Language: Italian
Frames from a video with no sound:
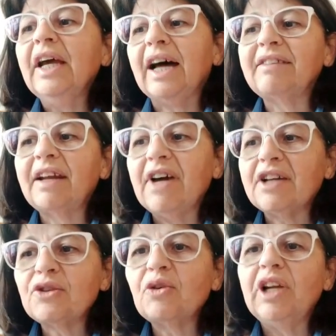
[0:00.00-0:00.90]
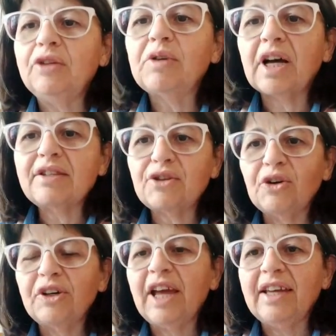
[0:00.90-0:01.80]
attraverso
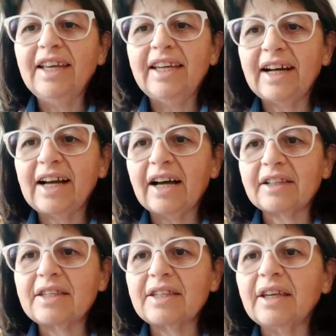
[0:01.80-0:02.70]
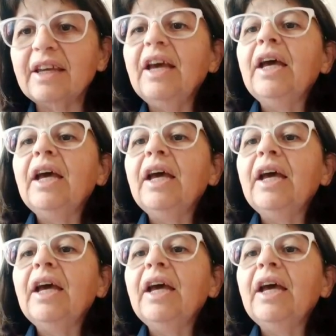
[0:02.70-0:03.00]
l'educazione dei ragazzi.